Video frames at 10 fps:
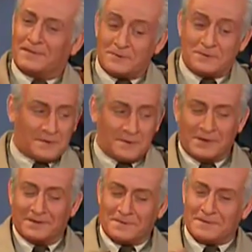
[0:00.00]

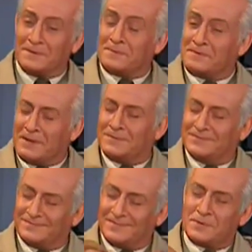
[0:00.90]
justement, on
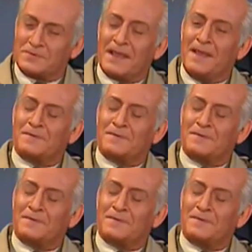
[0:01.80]
va jouer.